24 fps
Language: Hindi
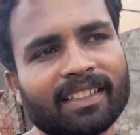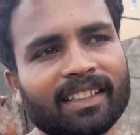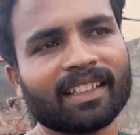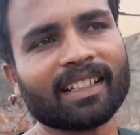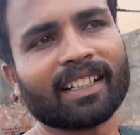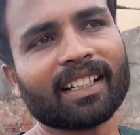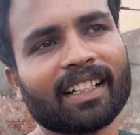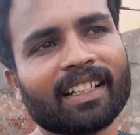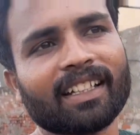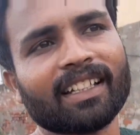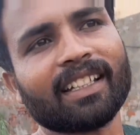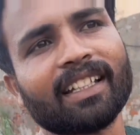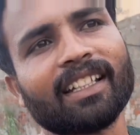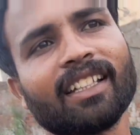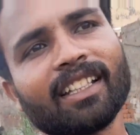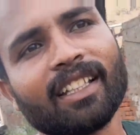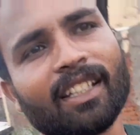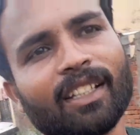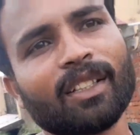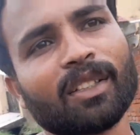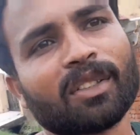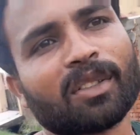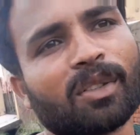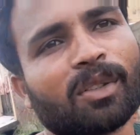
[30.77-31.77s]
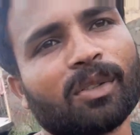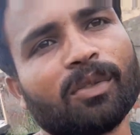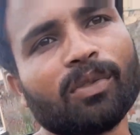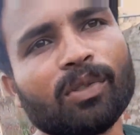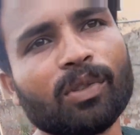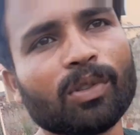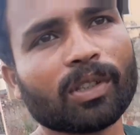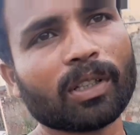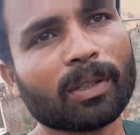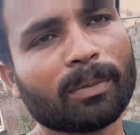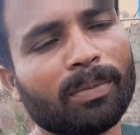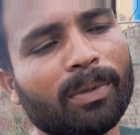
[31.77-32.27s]
के लाए हैं तो वो
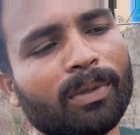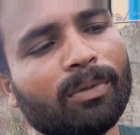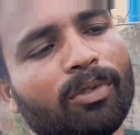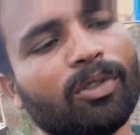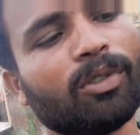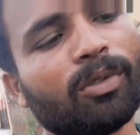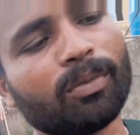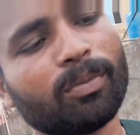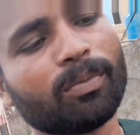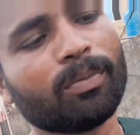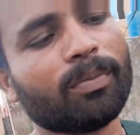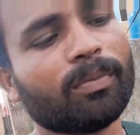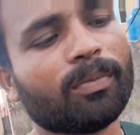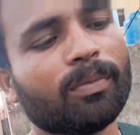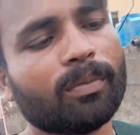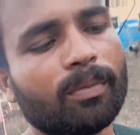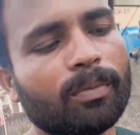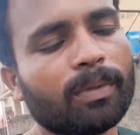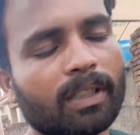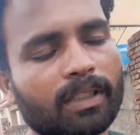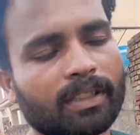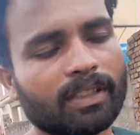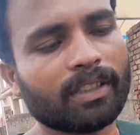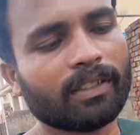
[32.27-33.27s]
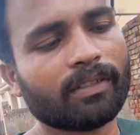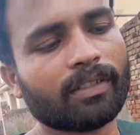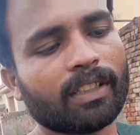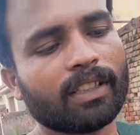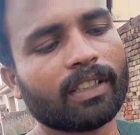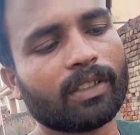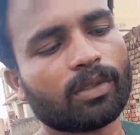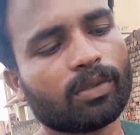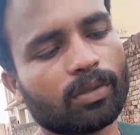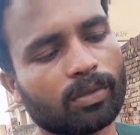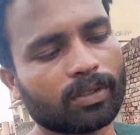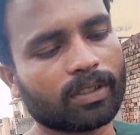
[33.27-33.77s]
अभी वो बाती वाले
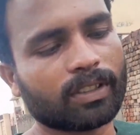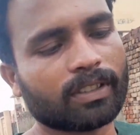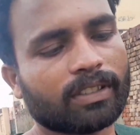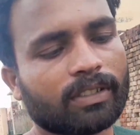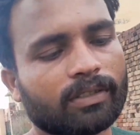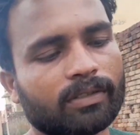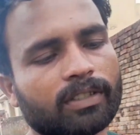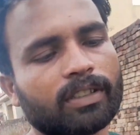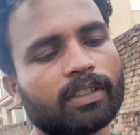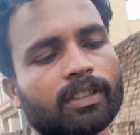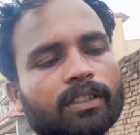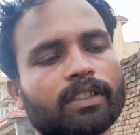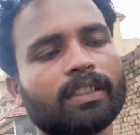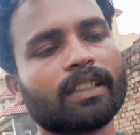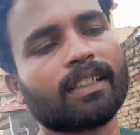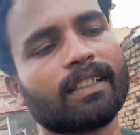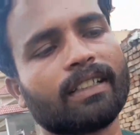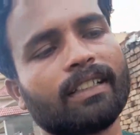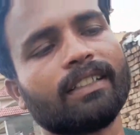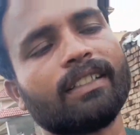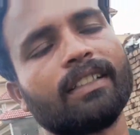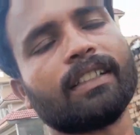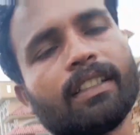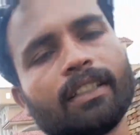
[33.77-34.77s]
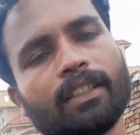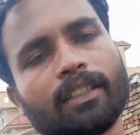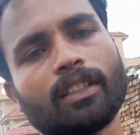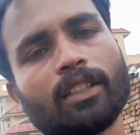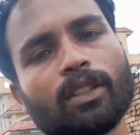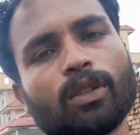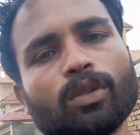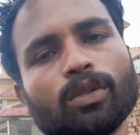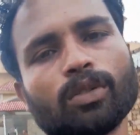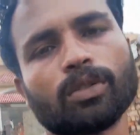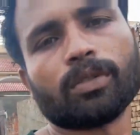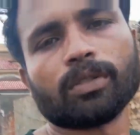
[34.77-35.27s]
टोके से उसे कटेंगे यानी कि
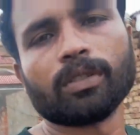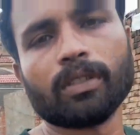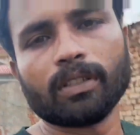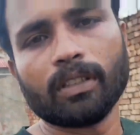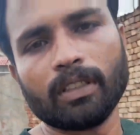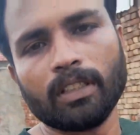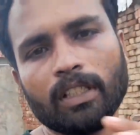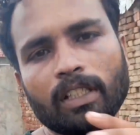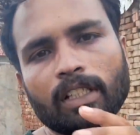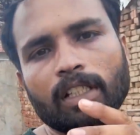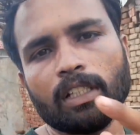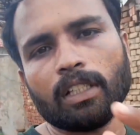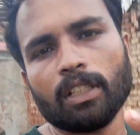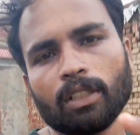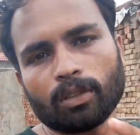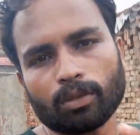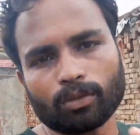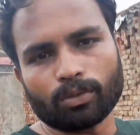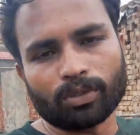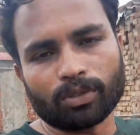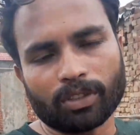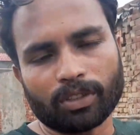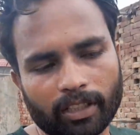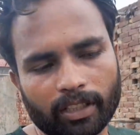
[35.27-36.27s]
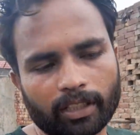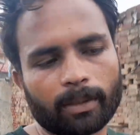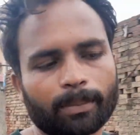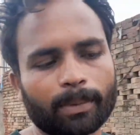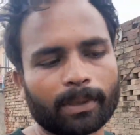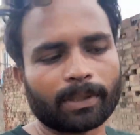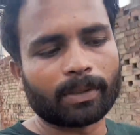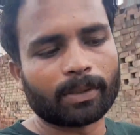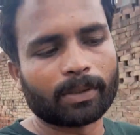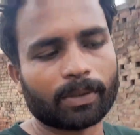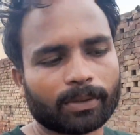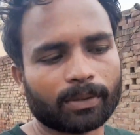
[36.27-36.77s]
तो कुतरेंगे
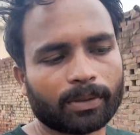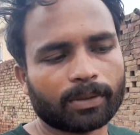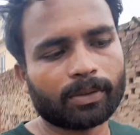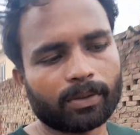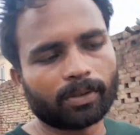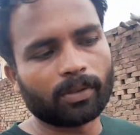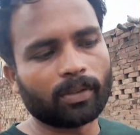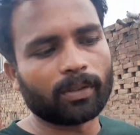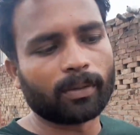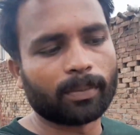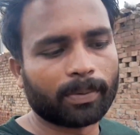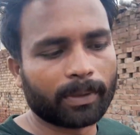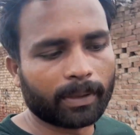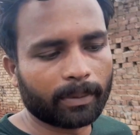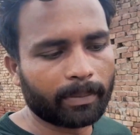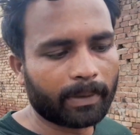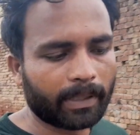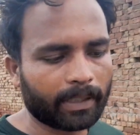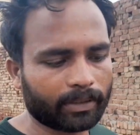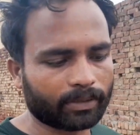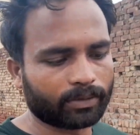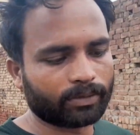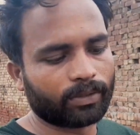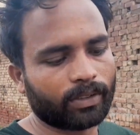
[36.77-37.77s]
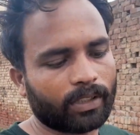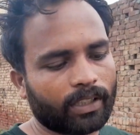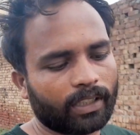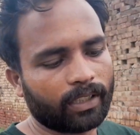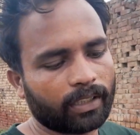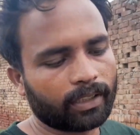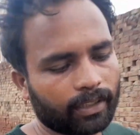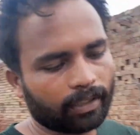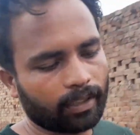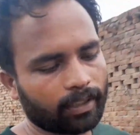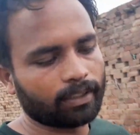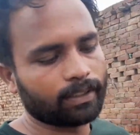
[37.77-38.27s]
पट्ठों को और फिर भैंस को
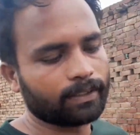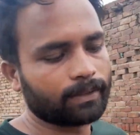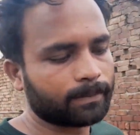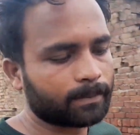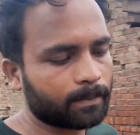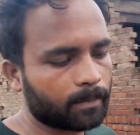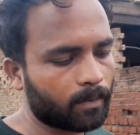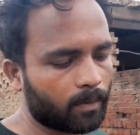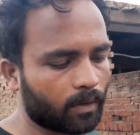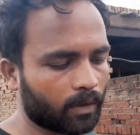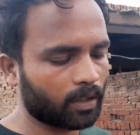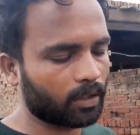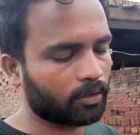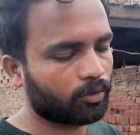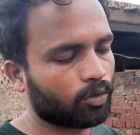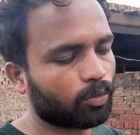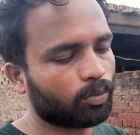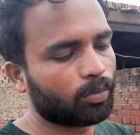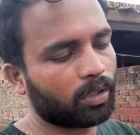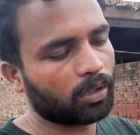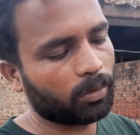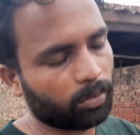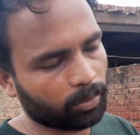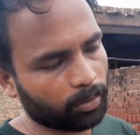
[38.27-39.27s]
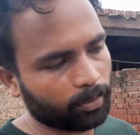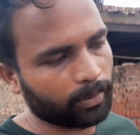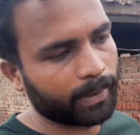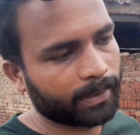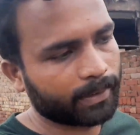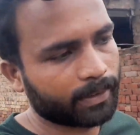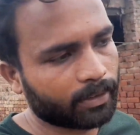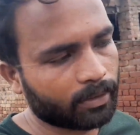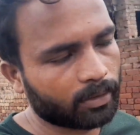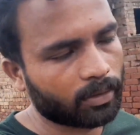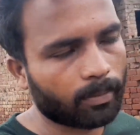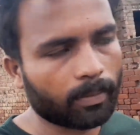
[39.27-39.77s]
डालेंगे जैसे मरम की वजह
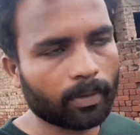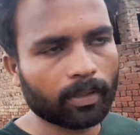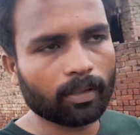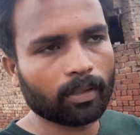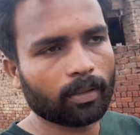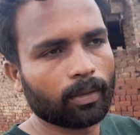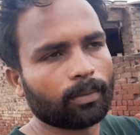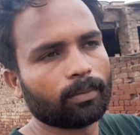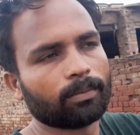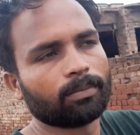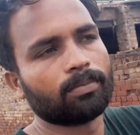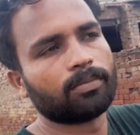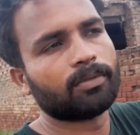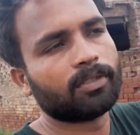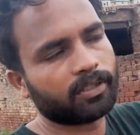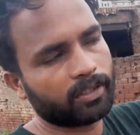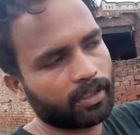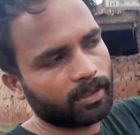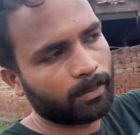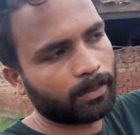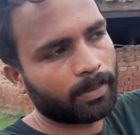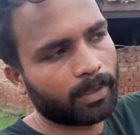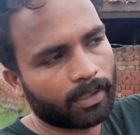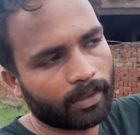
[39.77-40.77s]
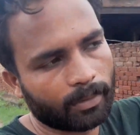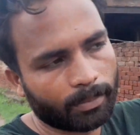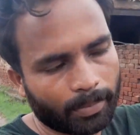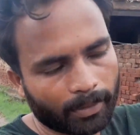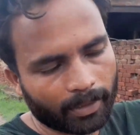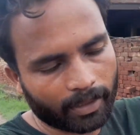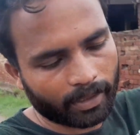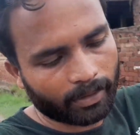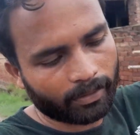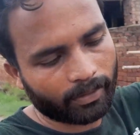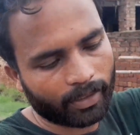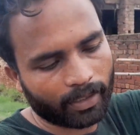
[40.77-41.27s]
से तमाम चीज़ें बंद
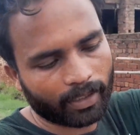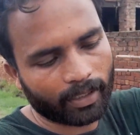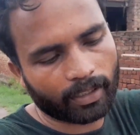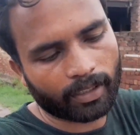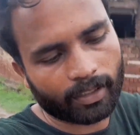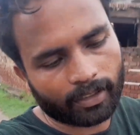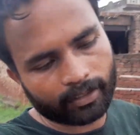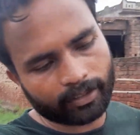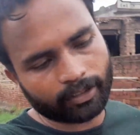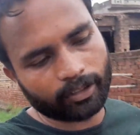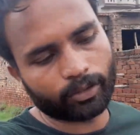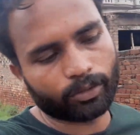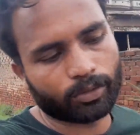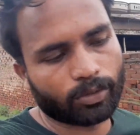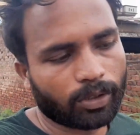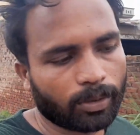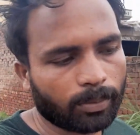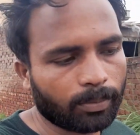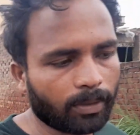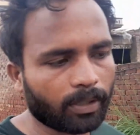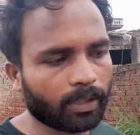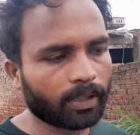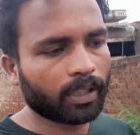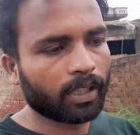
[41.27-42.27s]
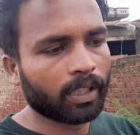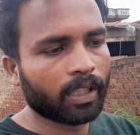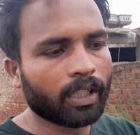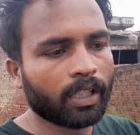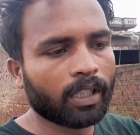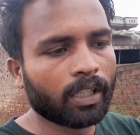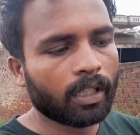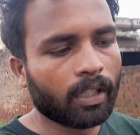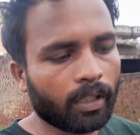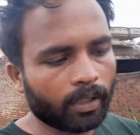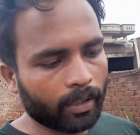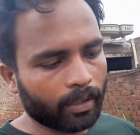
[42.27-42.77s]
पट्ठे वगैरह हर चीज़ कोई भी
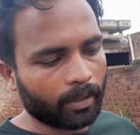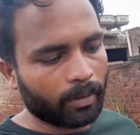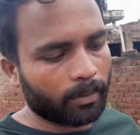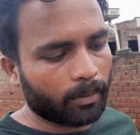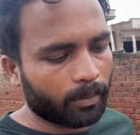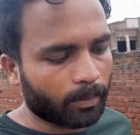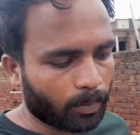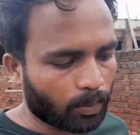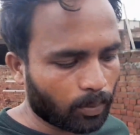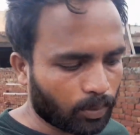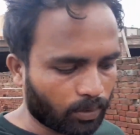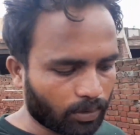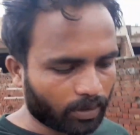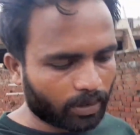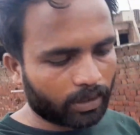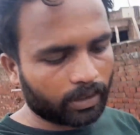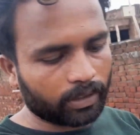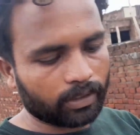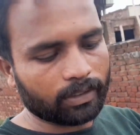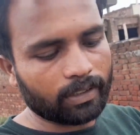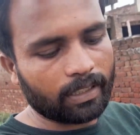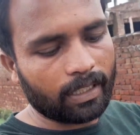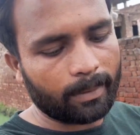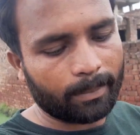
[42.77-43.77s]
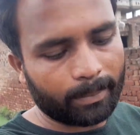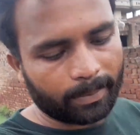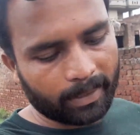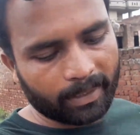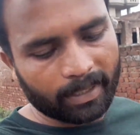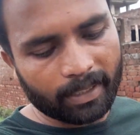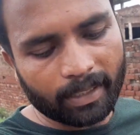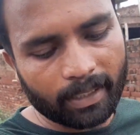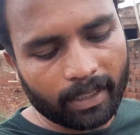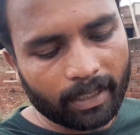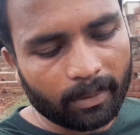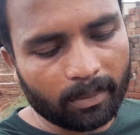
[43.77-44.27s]
नहीं कुतरे कुतरे तो
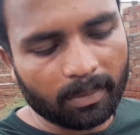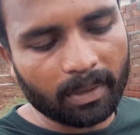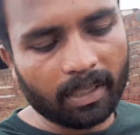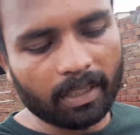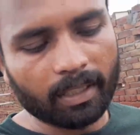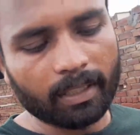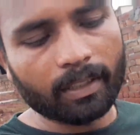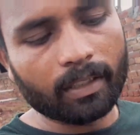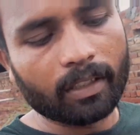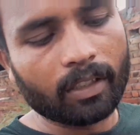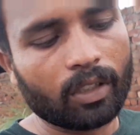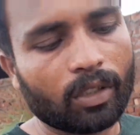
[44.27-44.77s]
पट्ठे नहीं मिले